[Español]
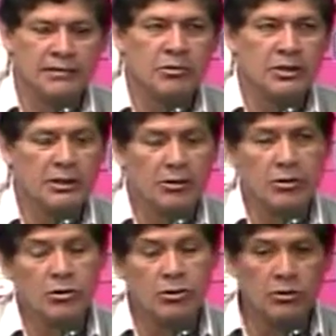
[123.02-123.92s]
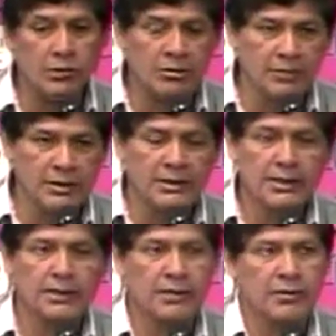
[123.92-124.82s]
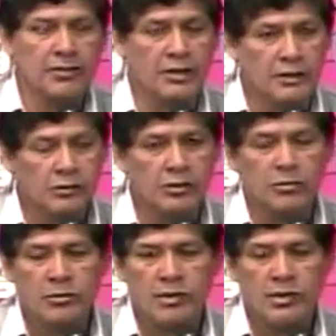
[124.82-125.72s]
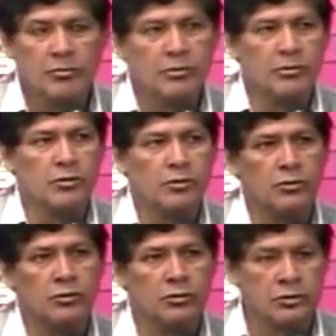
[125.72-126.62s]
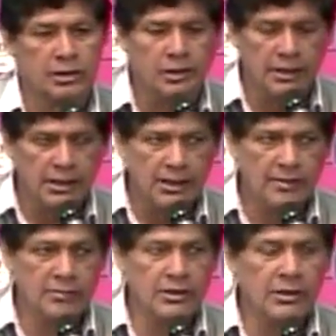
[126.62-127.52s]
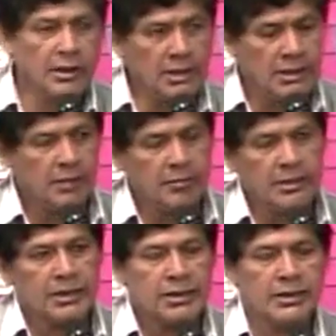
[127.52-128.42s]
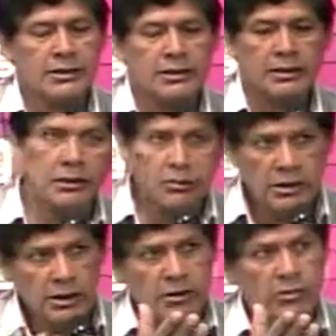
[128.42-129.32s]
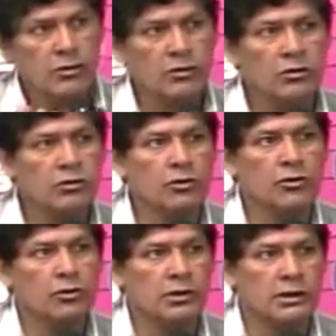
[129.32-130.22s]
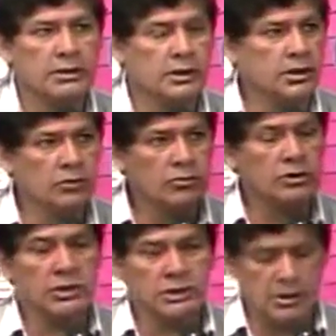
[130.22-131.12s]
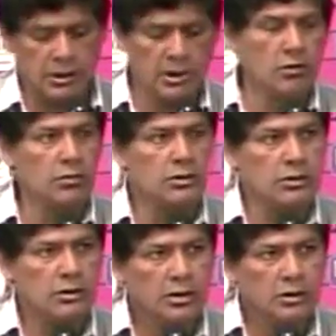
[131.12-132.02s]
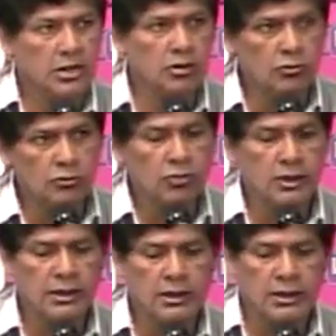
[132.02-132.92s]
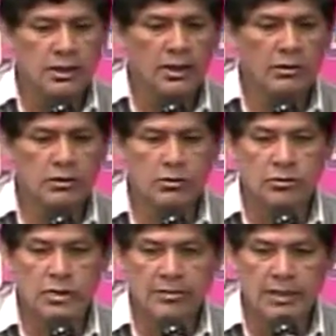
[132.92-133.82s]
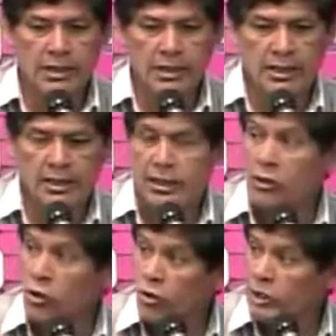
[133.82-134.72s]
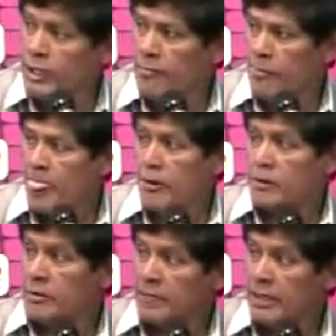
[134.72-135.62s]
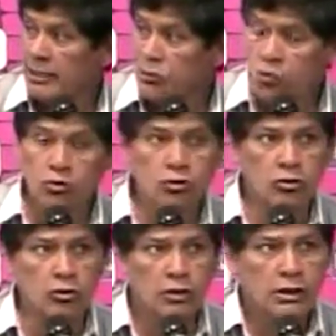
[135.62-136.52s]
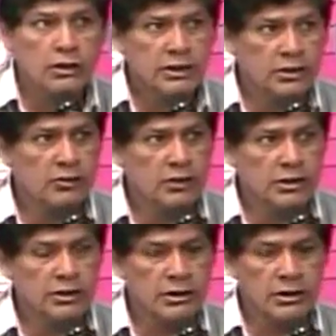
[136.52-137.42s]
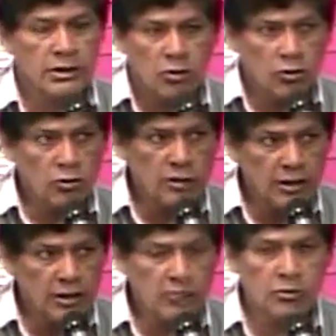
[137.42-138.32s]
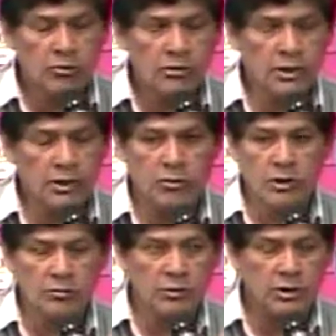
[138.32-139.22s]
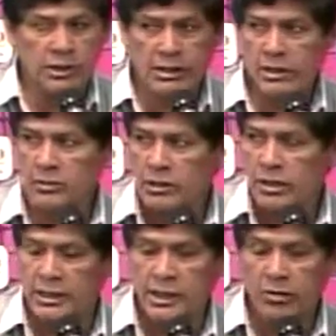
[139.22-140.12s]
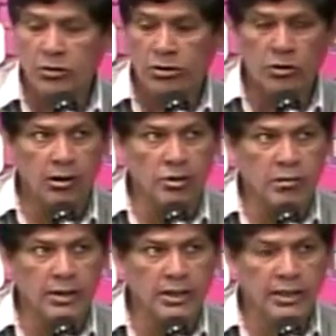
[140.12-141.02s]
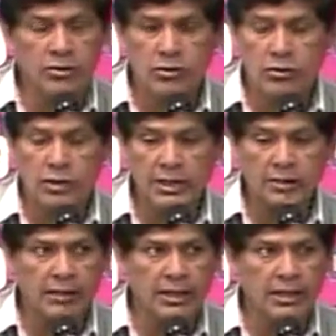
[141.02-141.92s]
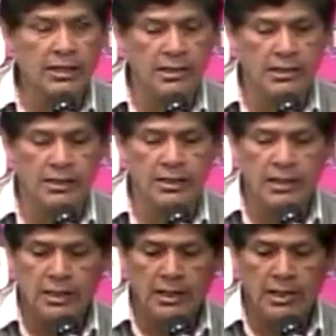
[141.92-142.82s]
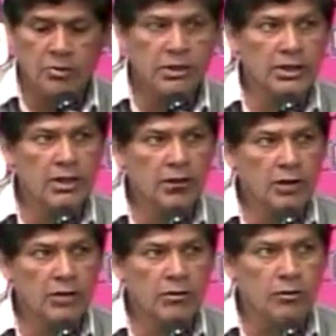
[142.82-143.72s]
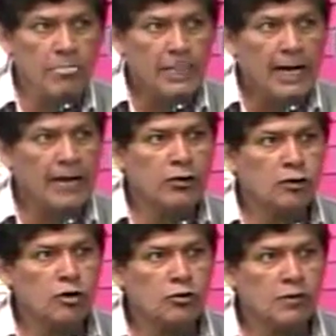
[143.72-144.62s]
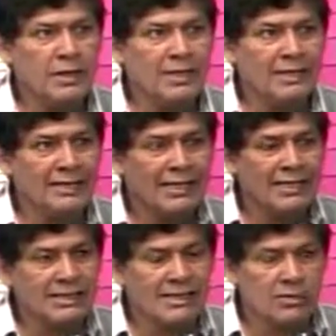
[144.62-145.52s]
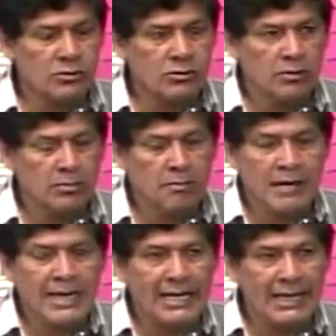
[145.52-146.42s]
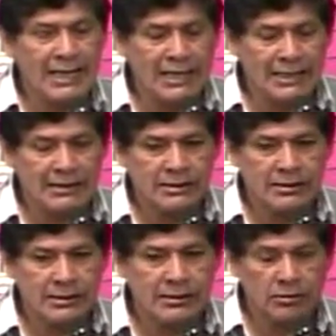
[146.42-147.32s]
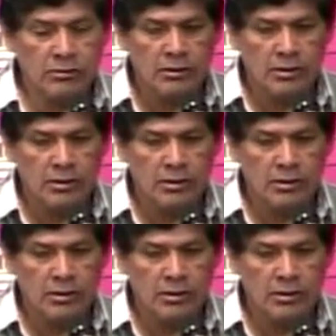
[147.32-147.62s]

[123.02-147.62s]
en Puente de y otras van a estar en Fredín Yura, por ejemplo, Cono Norte y en el área margen derecha. Y yo les digo a los del Cono Norte, así que escuchen a los de Yura, a los señores que van al Colca, los que se van al Cusco. Señores, coordinemos ahí con la policía, con el general o el, comandante, el coronel que vaya al, a Puente Añahuayco. Hay dos vías de acceso paralelas ¿no?